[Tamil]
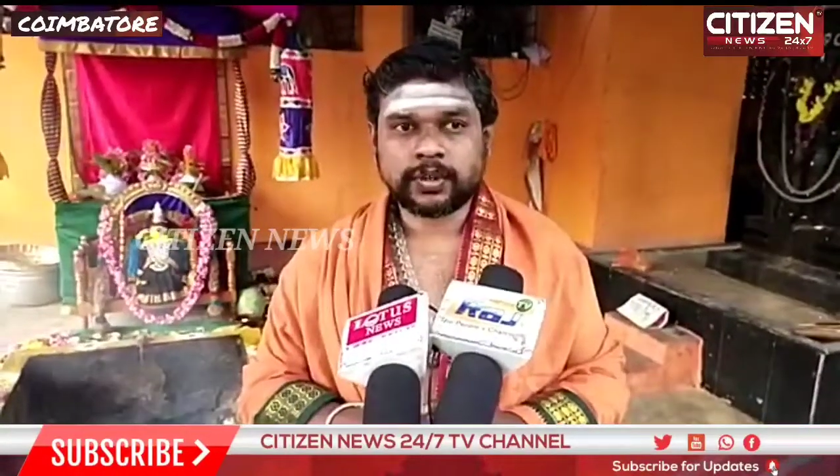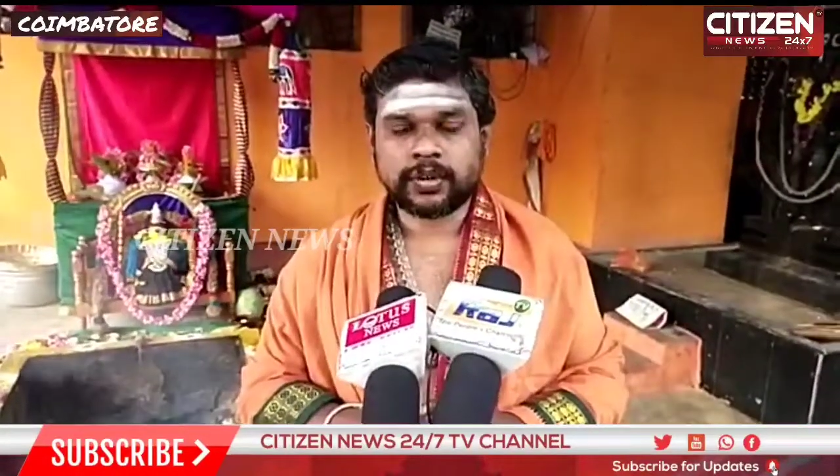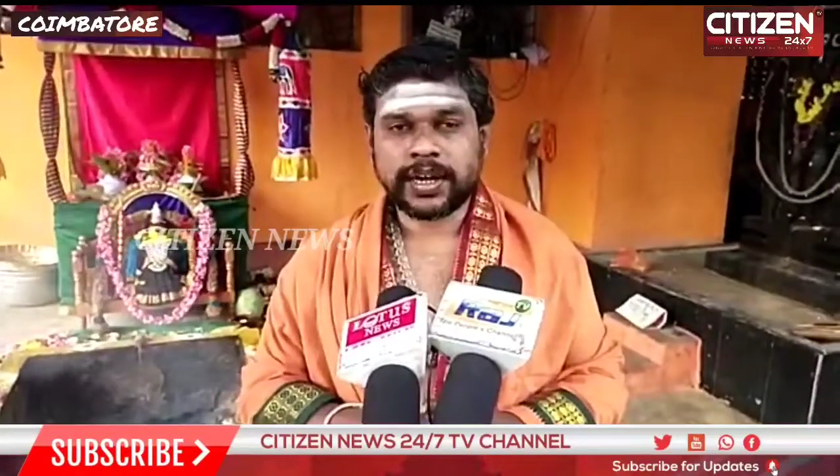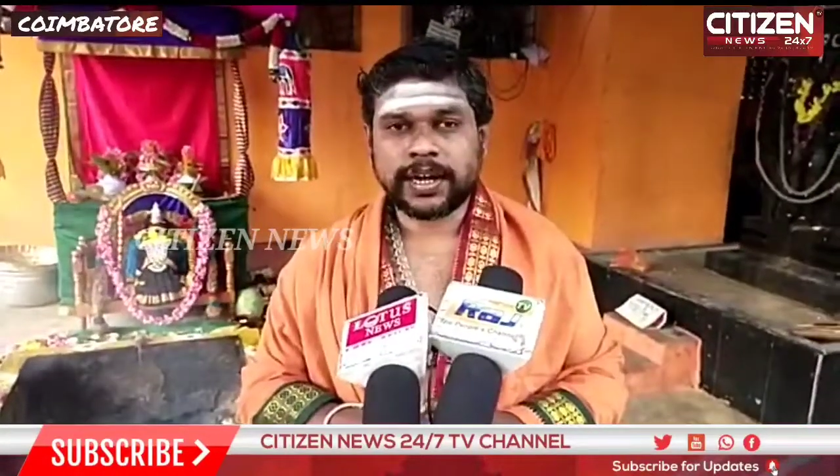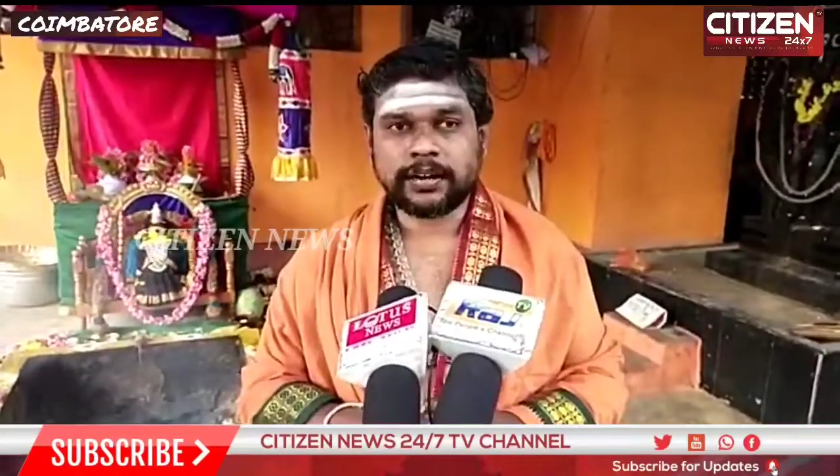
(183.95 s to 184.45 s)

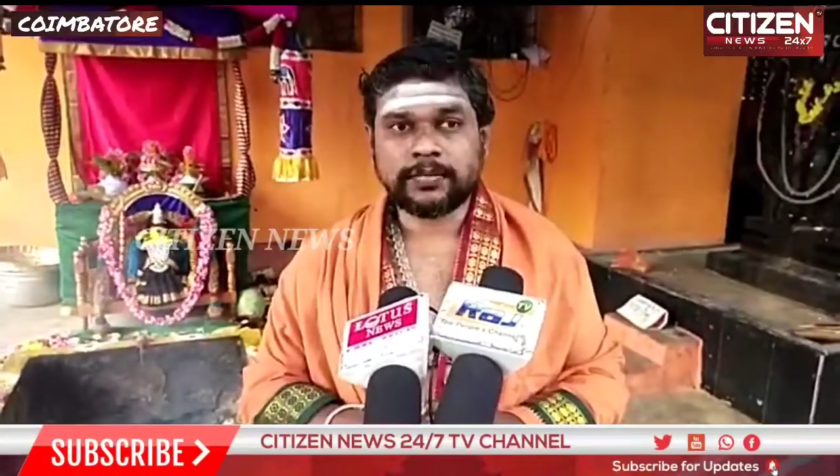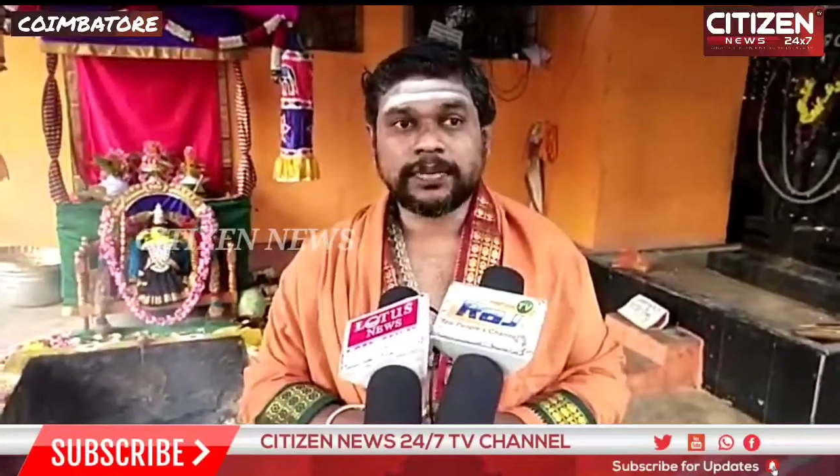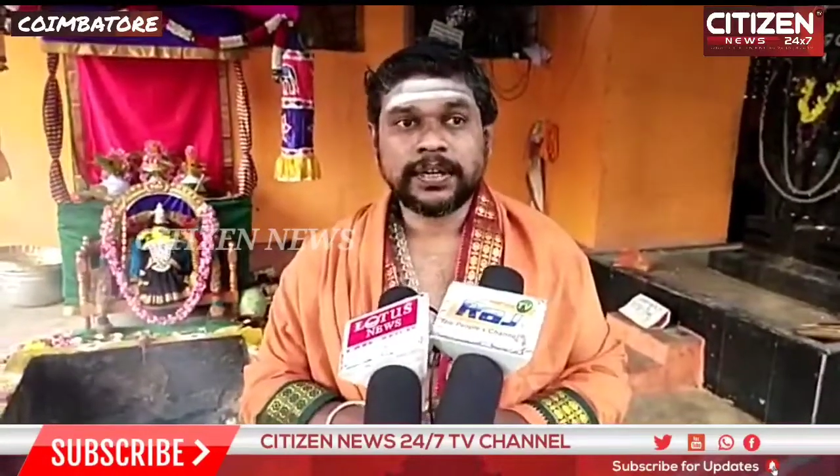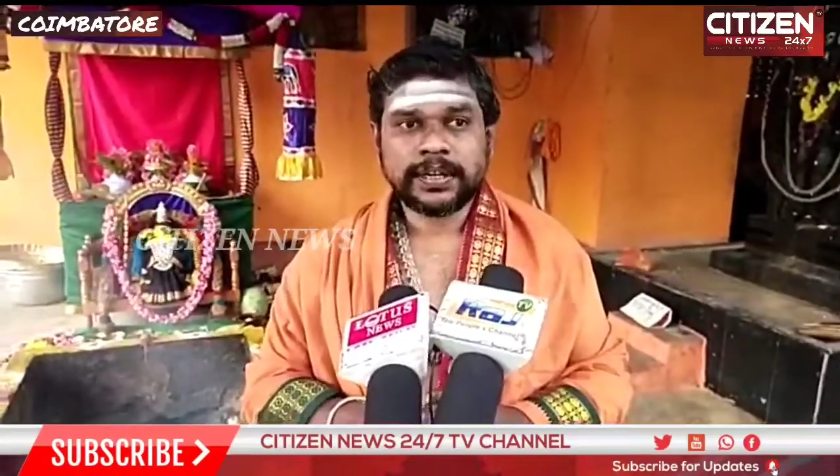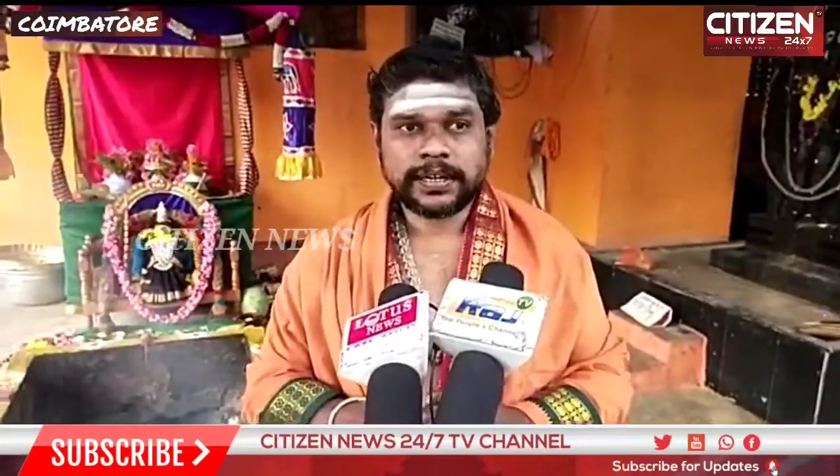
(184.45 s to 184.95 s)
சொன்னாலும்
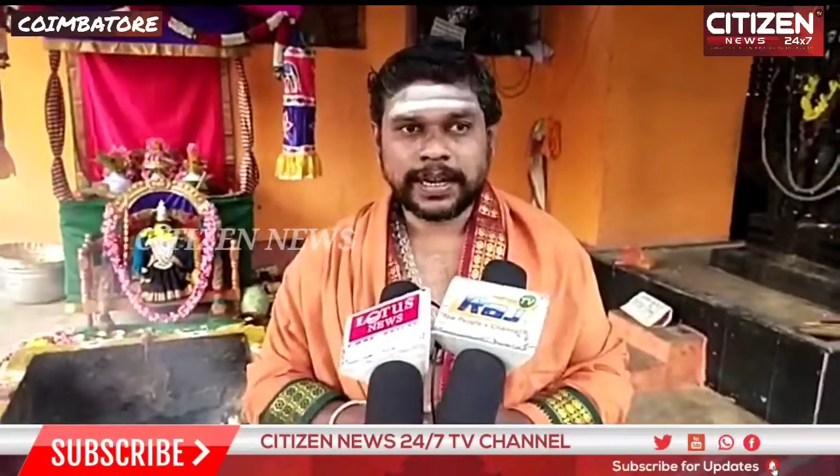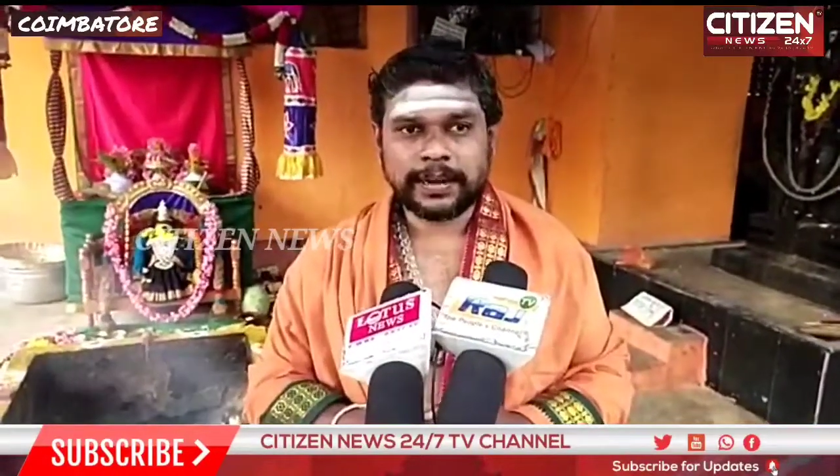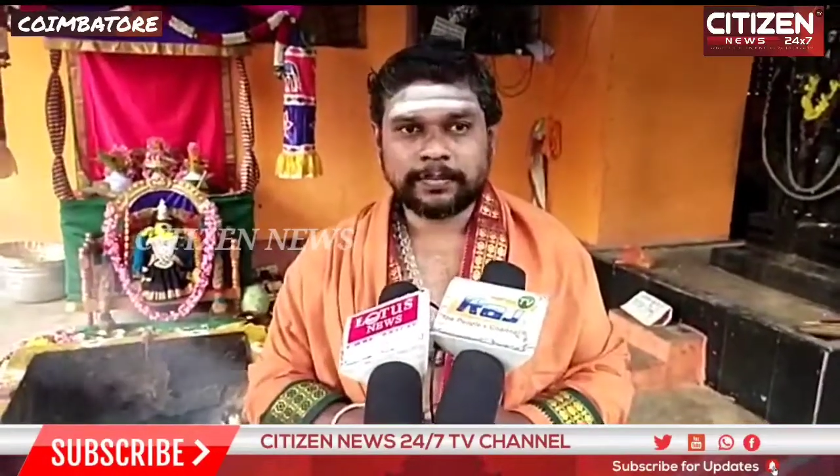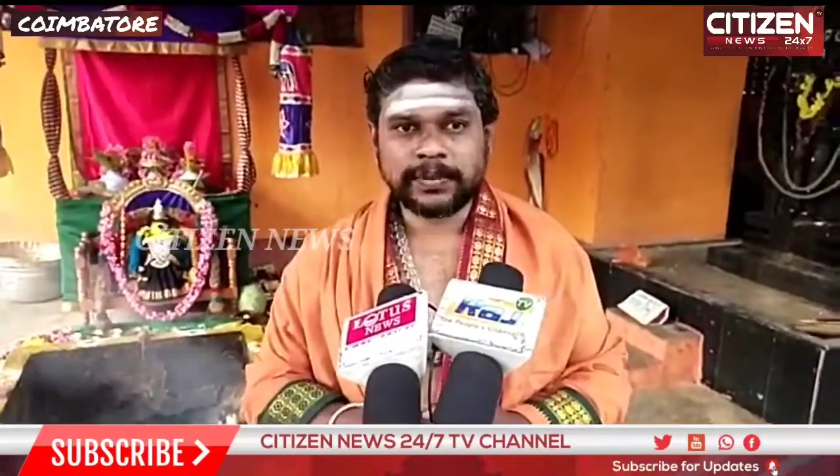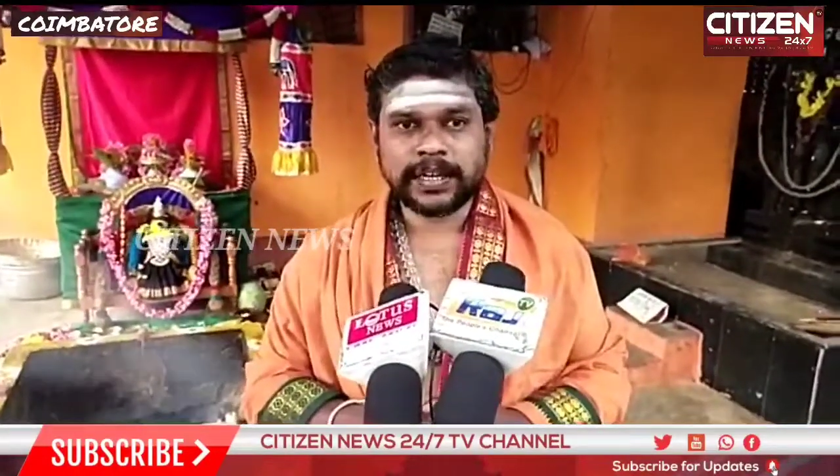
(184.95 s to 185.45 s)

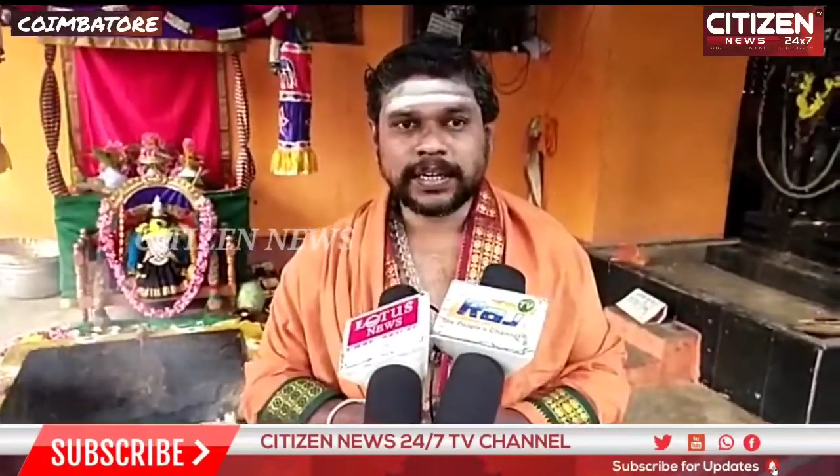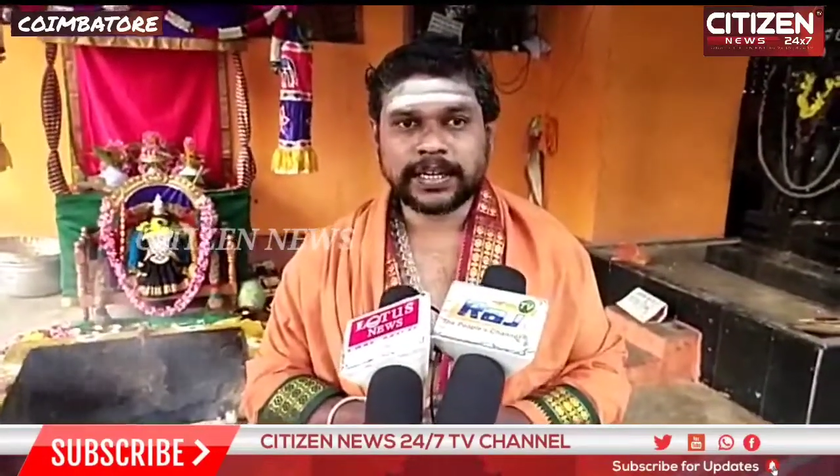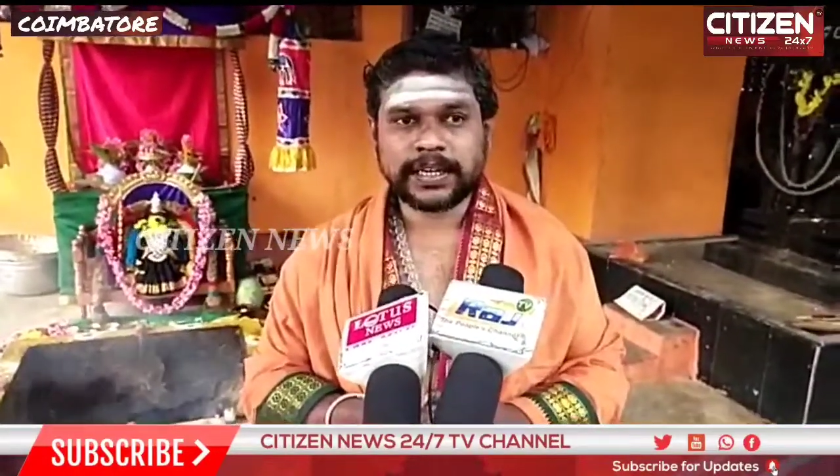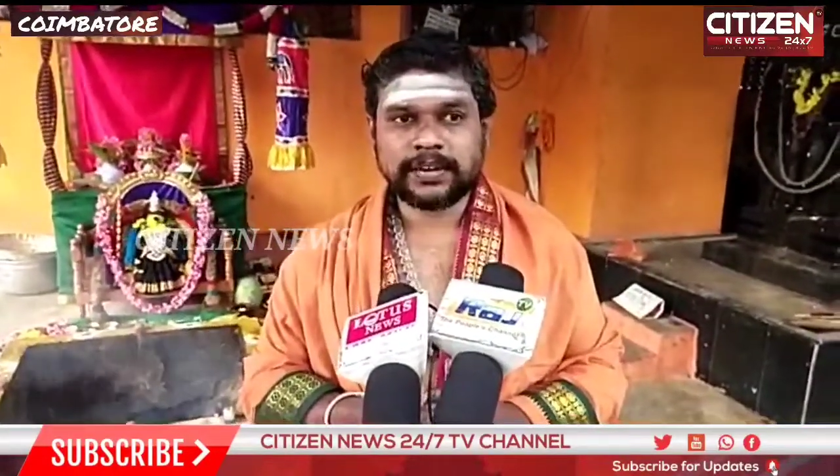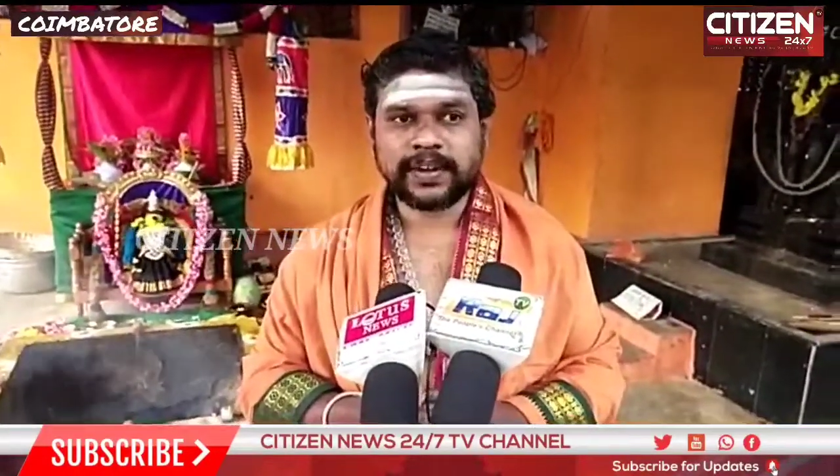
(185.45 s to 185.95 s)
நாம்
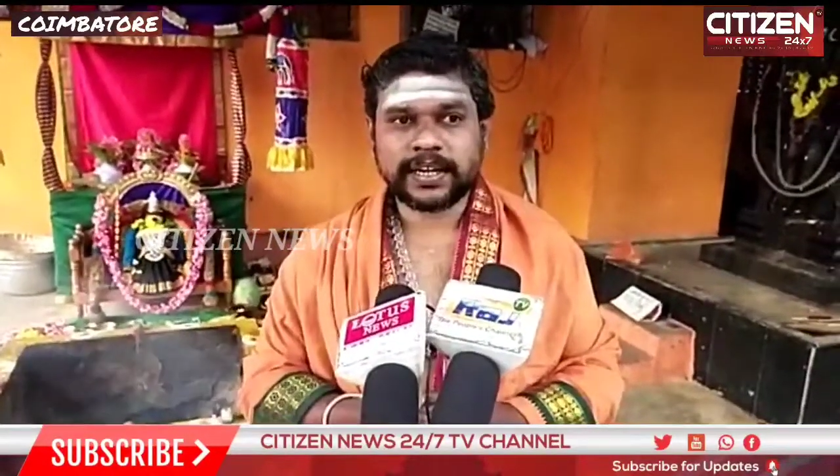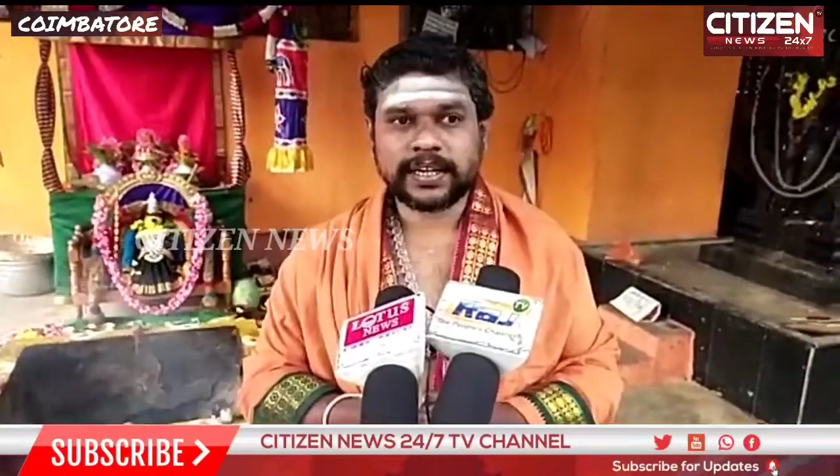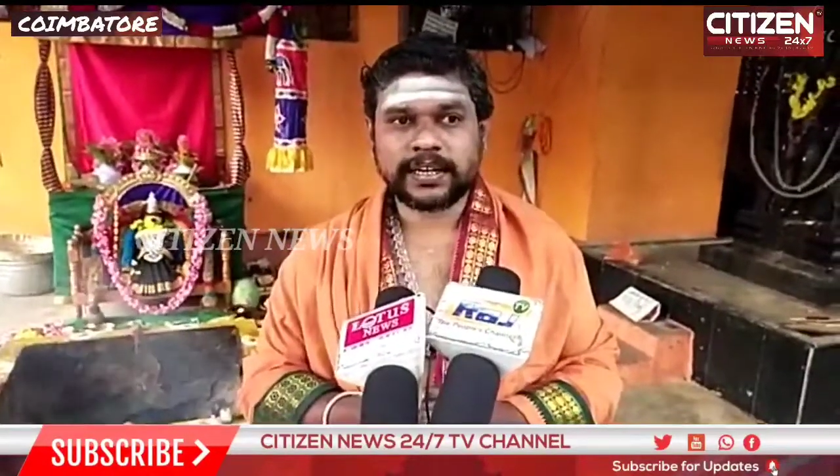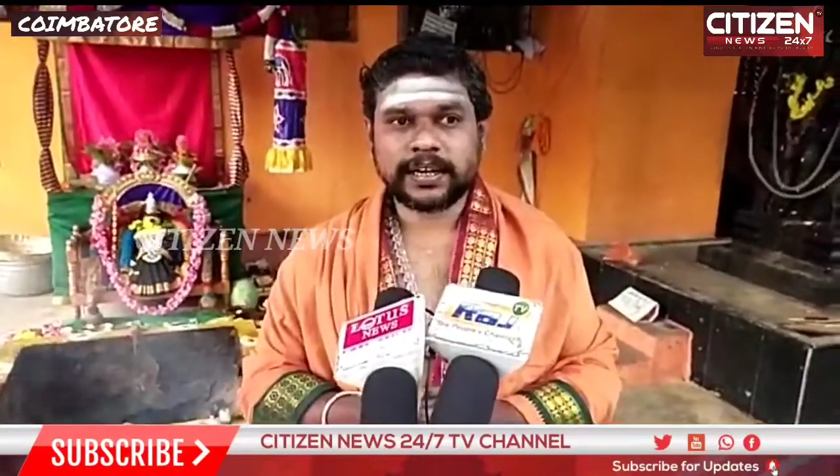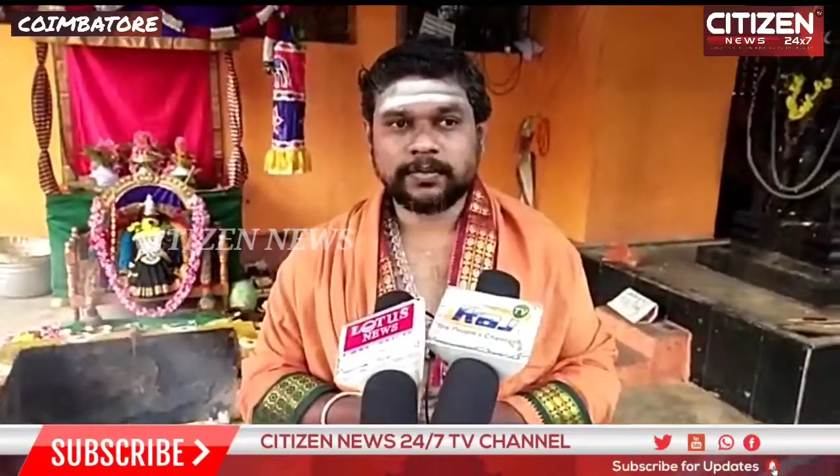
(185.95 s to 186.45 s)
இருக்கின்ற
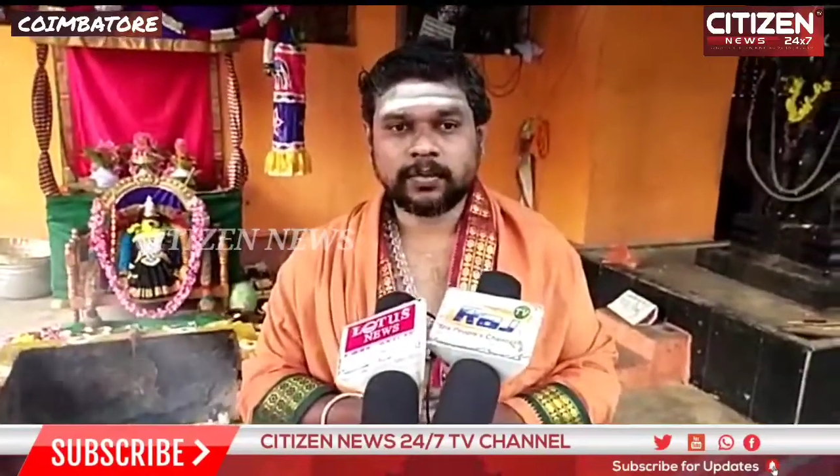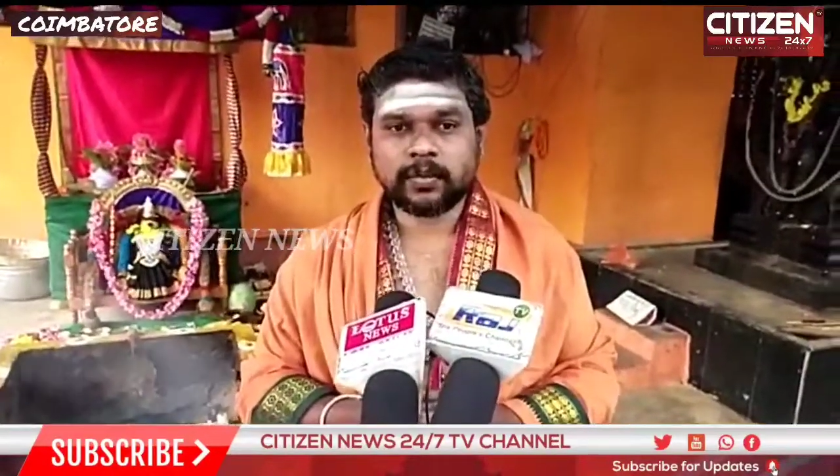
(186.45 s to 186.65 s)
வருகின்ற